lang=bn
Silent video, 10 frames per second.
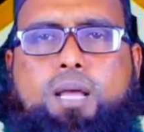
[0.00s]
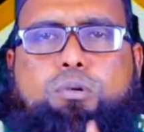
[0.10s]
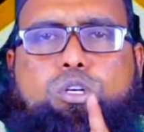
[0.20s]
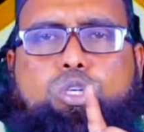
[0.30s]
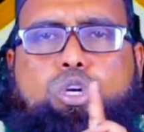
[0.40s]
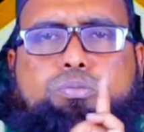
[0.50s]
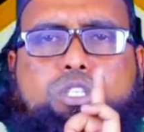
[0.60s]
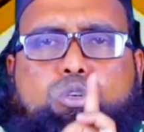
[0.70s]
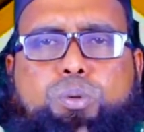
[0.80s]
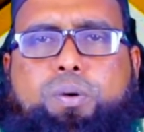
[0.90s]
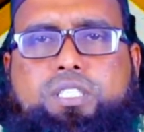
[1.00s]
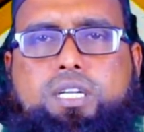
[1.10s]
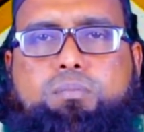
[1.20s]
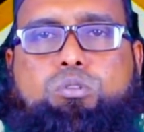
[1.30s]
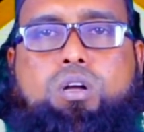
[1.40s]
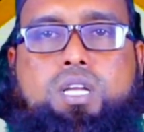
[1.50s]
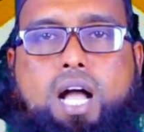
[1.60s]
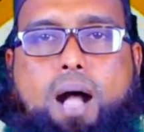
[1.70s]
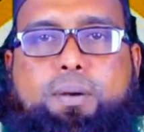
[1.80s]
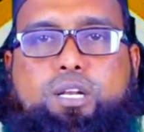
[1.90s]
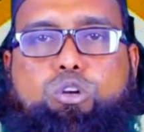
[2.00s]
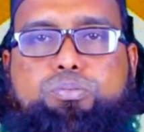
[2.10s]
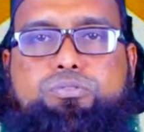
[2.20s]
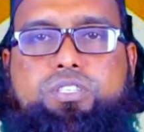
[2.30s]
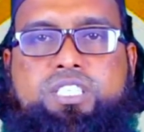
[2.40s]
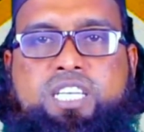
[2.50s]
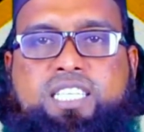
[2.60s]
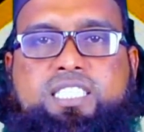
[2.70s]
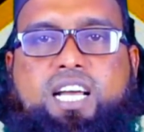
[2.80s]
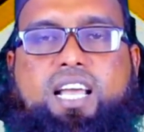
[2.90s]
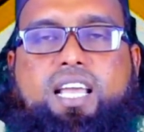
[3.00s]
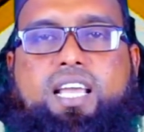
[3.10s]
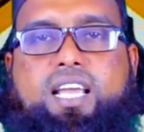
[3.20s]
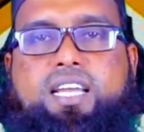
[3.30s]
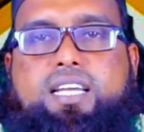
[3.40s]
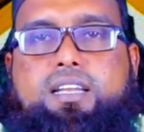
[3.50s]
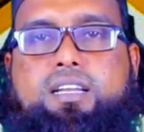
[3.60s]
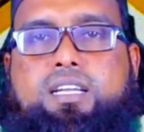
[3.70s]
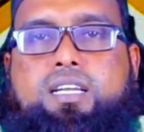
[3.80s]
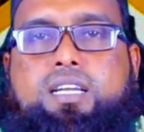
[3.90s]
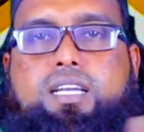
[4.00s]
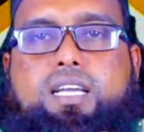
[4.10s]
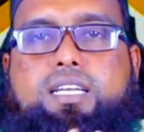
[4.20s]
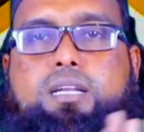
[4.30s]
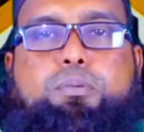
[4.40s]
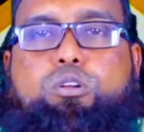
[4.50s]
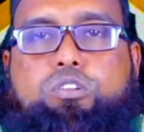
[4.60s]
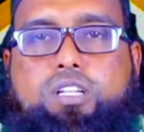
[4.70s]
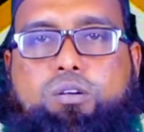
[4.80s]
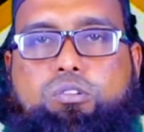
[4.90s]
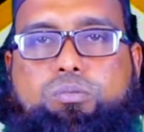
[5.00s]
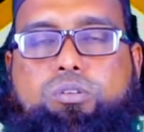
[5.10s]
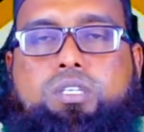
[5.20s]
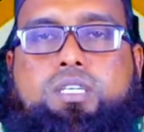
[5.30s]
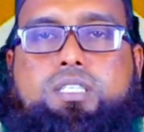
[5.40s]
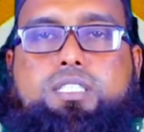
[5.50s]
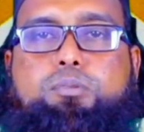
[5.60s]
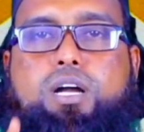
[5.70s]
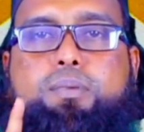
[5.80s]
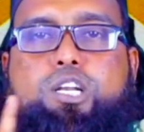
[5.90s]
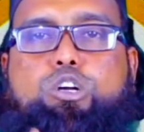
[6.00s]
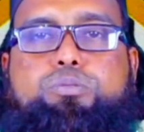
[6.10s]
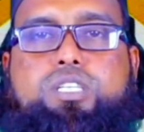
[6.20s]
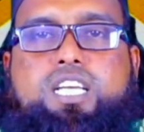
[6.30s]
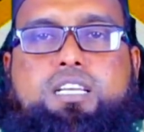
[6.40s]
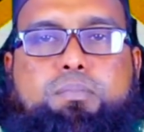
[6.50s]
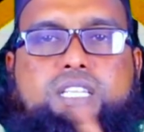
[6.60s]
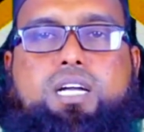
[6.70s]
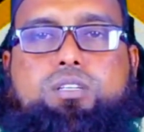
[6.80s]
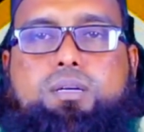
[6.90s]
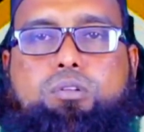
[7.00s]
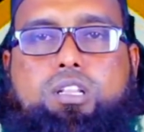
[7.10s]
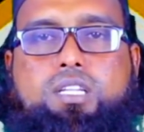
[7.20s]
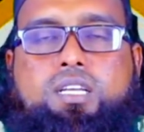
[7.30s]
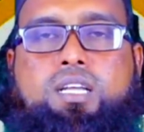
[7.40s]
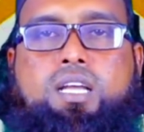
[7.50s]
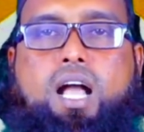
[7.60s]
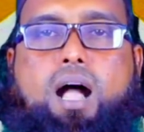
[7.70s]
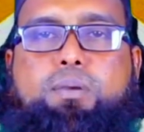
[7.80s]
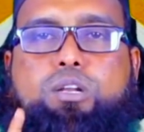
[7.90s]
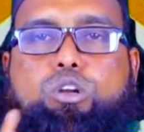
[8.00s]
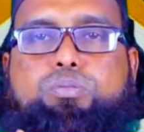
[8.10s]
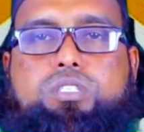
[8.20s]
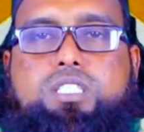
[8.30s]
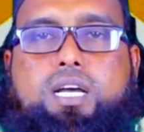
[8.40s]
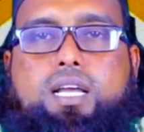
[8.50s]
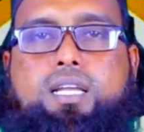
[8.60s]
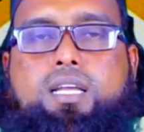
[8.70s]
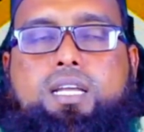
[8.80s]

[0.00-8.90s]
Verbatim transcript: এবং নফসকে উপবাস রাখবো আমার নফস যা চায় এটার এটার বিরোধিতা করব। যেমন আমার নফস চাই মিথ্যা কথা বলতে আমার নফস চাই